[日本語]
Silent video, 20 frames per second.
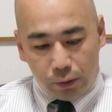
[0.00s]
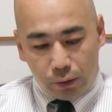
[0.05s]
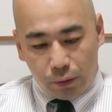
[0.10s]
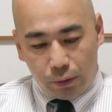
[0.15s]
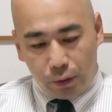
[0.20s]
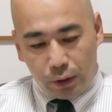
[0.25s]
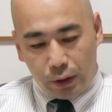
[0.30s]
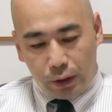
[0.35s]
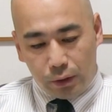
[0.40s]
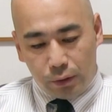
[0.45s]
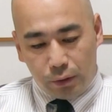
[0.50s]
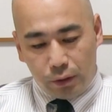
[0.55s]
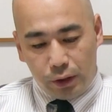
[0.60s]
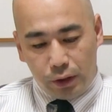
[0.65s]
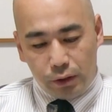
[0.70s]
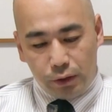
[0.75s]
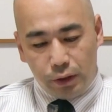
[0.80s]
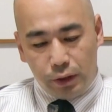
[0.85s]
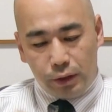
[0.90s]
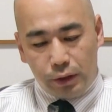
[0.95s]
る通り、その
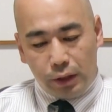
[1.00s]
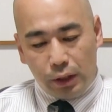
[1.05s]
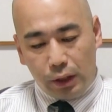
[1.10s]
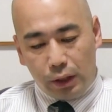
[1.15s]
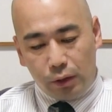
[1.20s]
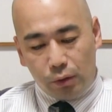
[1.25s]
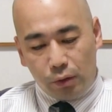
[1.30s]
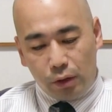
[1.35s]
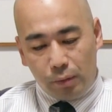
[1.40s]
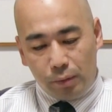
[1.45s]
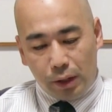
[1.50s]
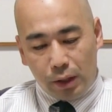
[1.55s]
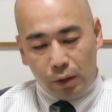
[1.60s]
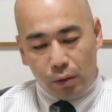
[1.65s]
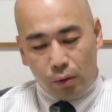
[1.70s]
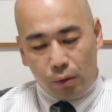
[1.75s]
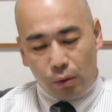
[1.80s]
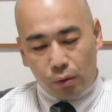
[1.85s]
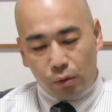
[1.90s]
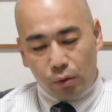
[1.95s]
21世紀の今、
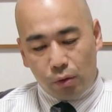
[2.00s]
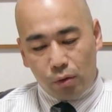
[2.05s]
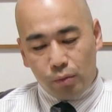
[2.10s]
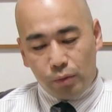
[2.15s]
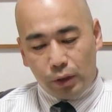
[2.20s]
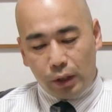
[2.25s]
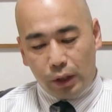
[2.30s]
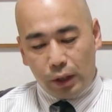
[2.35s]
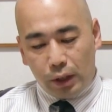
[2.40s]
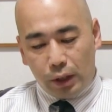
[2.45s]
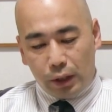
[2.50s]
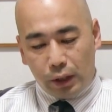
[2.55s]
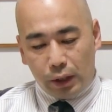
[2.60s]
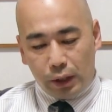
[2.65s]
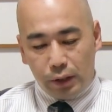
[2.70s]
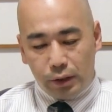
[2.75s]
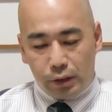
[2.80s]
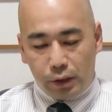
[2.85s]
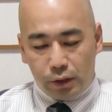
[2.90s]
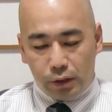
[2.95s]
高等無形な
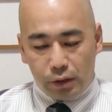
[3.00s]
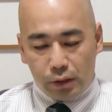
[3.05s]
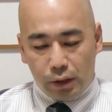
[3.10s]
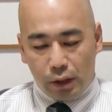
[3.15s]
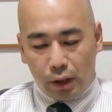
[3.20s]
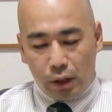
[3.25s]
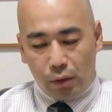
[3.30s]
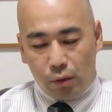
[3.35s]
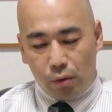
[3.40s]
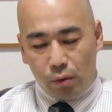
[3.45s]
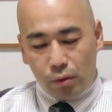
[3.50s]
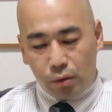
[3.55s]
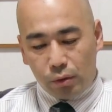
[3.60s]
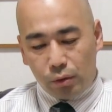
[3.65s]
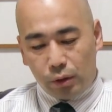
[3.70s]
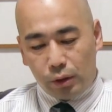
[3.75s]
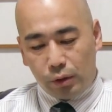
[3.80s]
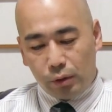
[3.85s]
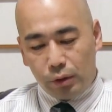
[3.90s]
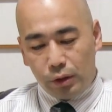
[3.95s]
言説が多く
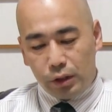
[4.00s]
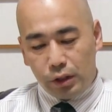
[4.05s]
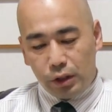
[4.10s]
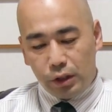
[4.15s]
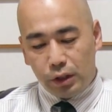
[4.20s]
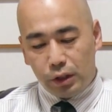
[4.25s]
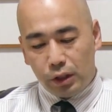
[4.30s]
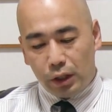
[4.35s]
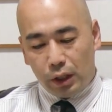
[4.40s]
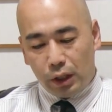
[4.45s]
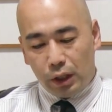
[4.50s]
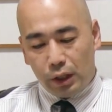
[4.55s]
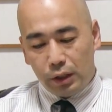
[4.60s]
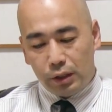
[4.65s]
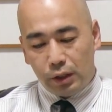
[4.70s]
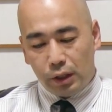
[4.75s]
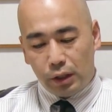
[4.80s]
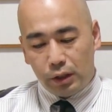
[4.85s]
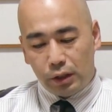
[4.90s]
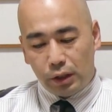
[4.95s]
の人に信じられ、
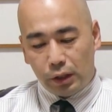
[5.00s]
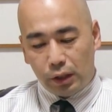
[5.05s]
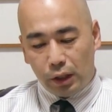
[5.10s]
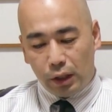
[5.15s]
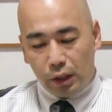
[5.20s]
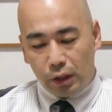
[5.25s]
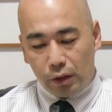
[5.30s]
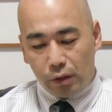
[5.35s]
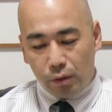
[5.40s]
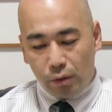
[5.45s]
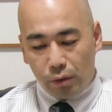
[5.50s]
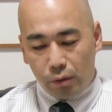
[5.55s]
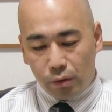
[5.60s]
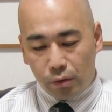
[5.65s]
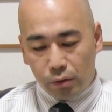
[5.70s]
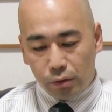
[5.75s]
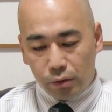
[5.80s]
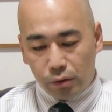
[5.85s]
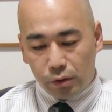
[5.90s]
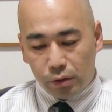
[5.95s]
政治的影響
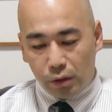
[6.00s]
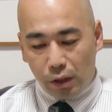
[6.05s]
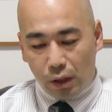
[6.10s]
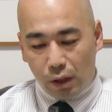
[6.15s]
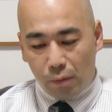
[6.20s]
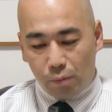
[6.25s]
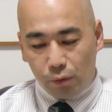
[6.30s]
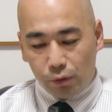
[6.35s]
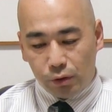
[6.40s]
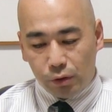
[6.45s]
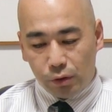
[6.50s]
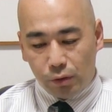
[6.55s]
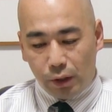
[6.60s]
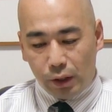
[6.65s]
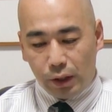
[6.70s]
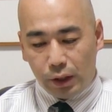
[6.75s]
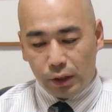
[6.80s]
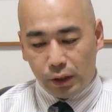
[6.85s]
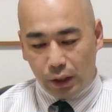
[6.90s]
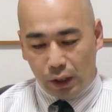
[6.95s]
力すら持つの
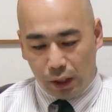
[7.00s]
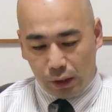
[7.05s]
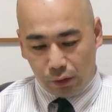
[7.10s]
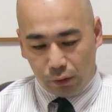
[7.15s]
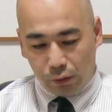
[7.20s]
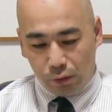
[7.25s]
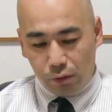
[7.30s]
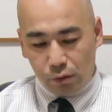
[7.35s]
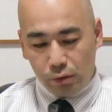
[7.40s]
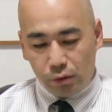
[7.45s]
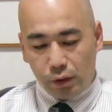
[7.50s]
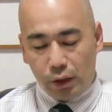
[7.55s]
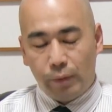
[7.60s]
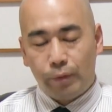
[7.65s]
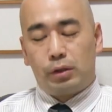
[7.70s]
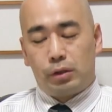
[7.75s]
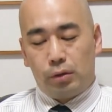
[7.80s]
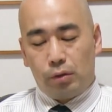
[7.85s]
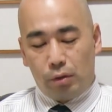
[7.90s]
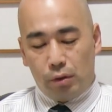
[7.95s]
はなぜかという
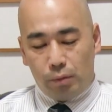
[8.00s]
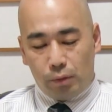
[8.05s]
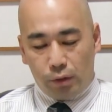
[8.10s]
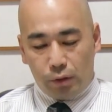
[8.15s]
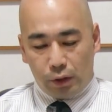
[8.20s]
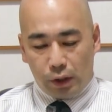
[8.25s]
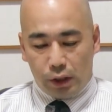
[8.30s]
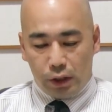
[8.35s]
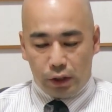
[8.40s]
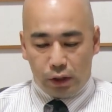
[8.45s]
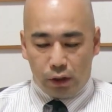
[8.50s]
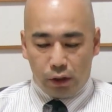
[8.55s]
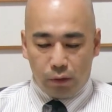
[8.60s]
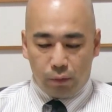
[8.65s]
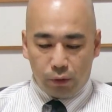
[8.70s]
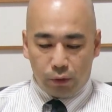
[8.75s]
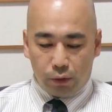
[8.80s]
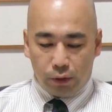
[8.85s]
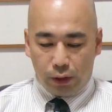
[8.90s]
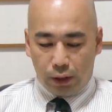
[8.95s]
ね、強い問題意識の
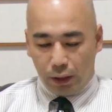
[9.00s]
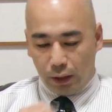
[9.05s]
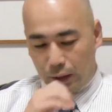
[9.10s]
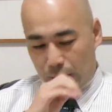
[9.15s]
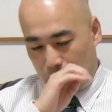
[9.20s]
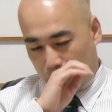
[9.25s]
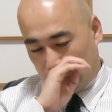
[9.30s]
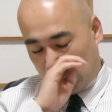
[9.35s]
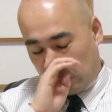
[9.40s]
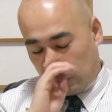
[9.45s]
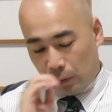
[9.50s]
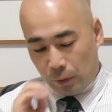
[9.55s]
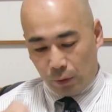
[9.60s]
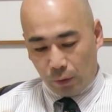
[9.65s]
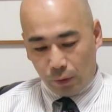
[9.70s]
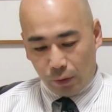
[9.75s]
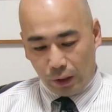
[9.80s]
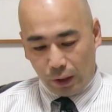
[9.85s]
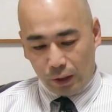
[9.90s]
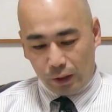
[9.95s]
もとで、えー、この
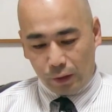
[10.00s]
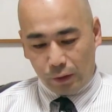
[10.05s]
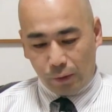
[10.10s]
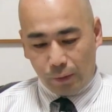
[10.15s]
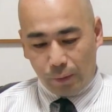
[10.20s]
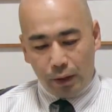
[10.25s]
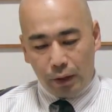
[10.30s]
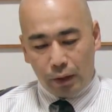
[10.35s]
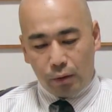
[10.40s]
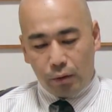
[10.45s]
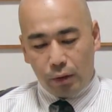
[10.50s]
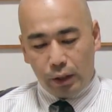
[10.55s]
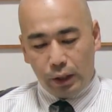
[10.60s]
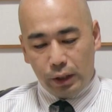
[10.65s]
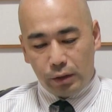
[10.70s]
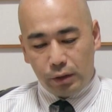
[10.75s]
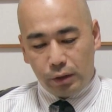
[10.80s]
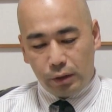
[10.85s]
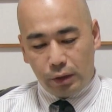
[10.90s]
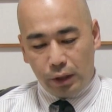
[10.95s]
本を書いたまあ、これ
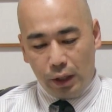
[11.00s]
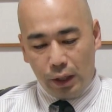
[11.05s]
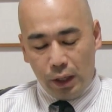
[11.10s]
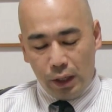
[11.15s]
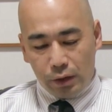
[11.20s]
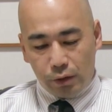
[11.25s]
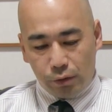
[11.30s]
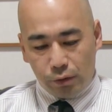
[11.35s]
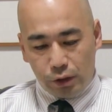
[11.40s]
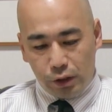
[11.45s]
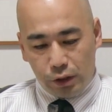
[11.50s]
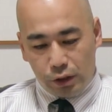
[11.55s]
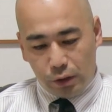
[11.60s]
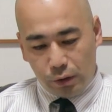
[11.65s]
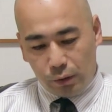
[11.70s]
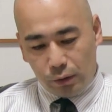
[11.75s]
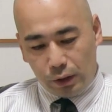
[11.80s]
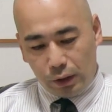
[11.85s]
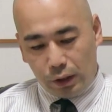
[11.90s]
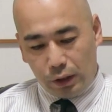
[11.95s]
について、その実
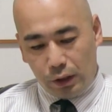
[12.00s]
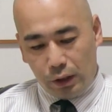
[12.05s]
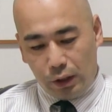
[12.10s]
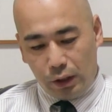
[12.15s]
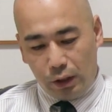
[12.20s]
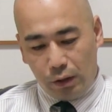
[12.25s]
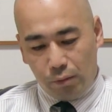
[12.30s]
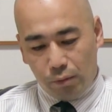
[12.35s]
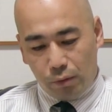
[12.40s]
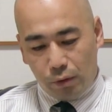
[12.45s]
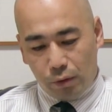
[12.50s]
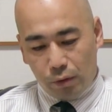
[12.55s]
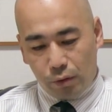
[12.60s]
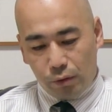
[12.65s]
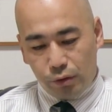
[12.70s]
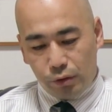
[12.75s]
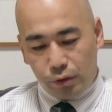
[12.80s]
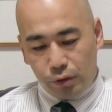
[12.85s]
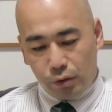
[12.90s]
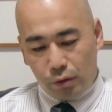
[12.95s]
証的に陰謀
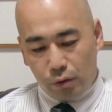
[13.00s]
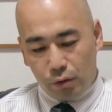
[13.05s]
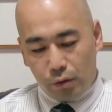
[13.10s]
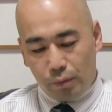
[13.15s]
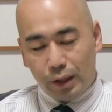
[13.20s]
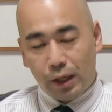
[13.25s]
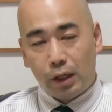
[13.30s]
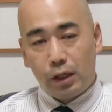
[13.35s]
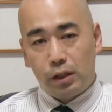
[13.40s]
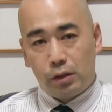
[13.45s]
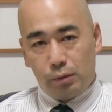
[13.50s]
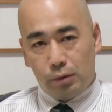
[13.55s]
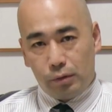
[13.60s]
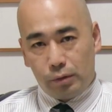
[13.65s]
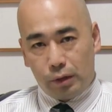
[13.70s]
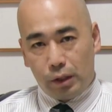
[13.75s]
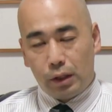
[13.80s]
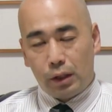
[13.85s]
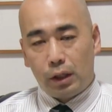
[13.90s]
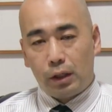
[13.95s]
論需要の
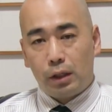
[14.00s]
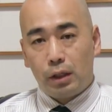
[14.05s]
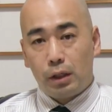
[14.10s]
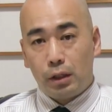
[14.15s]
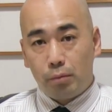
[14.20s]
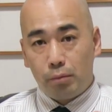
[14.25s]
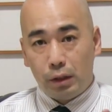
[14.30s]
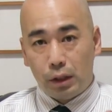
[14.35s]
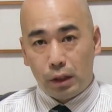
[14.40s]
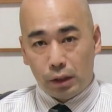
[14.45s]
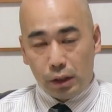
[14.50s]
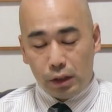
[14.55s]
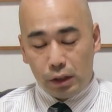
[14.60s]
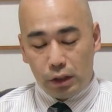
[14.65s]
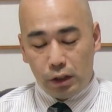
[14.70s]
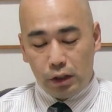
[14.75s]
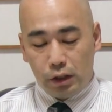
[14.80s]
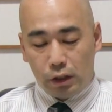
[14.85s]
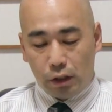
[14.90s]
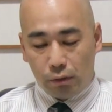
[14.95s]
メカニズム、ね、なんで皆さん
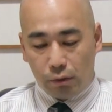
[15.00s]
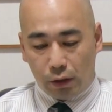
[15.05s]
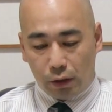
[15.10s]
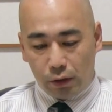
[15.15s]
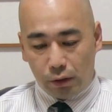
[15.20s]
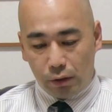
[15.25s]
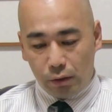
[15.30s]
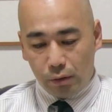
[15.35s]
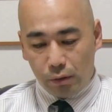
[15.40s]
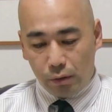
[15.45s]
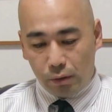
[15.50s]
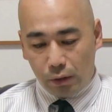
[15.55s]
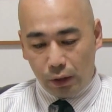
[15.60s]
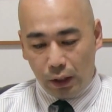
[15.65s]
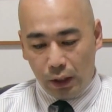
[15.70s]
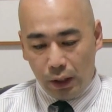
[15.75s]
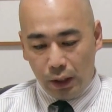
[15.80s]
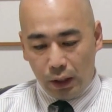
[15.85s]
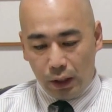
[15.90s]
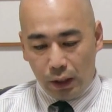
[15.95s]
信じちゃうのかっていうのを
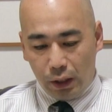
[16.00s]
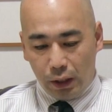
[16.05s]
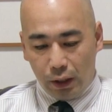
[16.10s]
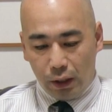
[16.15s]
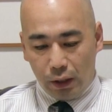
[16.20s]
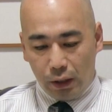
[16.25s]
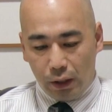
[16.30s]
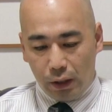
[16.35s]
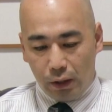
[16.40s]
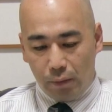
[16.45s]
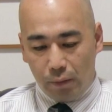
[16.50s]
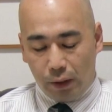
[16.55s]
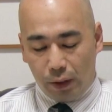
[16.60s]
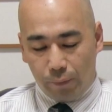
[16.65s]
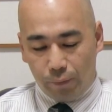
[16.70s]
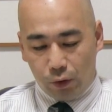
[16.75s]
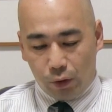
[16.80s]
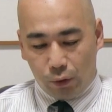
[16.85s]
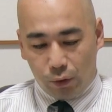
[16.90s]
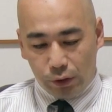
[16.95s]
ね、えー、
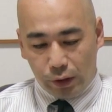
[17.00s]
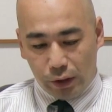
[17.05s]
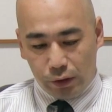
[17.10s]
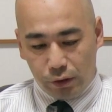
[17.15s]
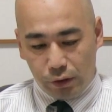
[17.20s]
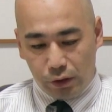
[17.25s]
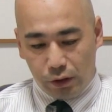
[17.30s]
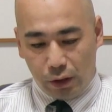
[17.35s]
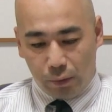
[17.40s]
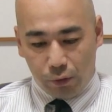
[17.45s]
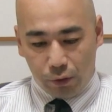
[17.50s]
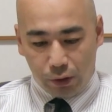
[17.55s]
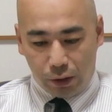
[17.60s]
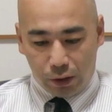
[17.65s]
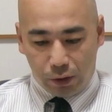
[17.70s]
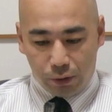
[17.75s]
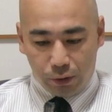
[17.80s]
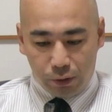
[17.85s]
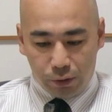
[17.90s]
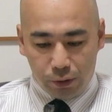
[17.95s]
まあ、考察したもの
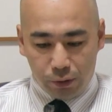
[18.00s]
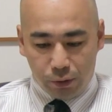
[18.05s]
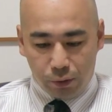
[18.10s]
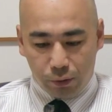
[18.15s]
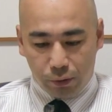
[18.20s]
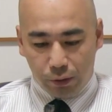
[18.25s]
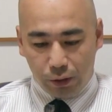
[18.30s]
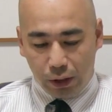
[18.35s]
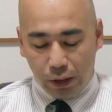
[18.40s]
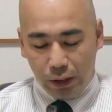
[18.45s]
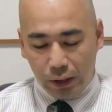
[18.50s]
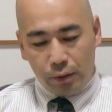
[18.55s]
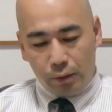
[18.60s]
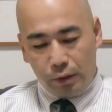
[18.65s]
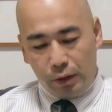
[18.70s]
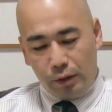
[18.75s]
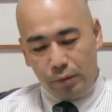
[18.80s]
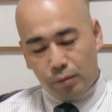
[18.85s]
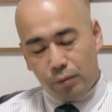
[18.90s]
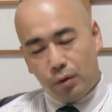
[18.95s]
だということで、その
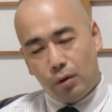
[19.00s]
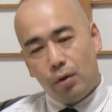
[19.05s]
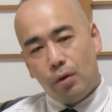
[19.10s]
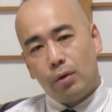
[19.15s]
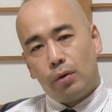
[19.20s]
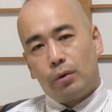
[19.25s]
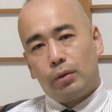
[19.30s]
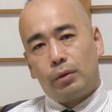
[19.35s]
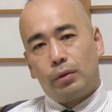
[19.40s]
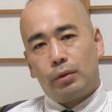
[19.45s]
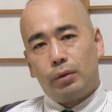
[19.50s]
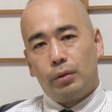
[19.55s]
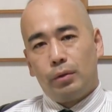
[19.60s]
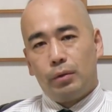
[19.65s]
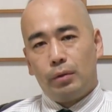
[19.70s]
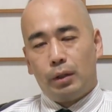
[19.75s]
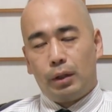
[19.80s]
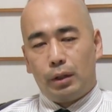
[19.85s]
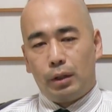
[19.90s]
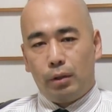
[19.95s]
陰謀論とい
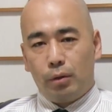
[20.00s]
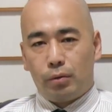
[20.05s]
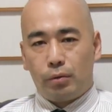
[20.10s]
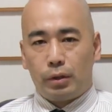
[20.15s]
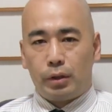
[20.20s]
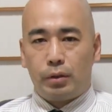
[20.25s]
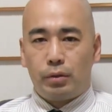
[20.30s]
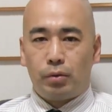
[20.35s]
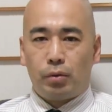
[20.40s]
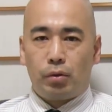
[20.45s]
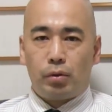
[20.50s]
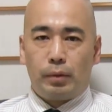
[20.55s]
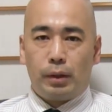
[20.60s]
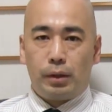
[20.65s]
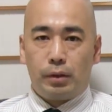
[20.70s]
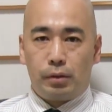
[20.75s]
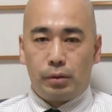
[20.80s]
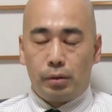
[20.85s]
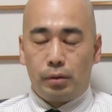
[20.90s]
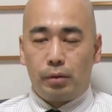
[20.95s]
うのはね、よく聞く言葉
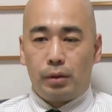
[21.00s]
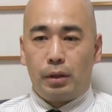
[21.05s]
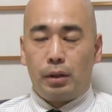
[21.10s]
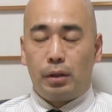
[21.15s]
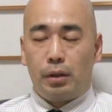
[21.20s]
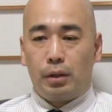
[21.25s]
ですよね。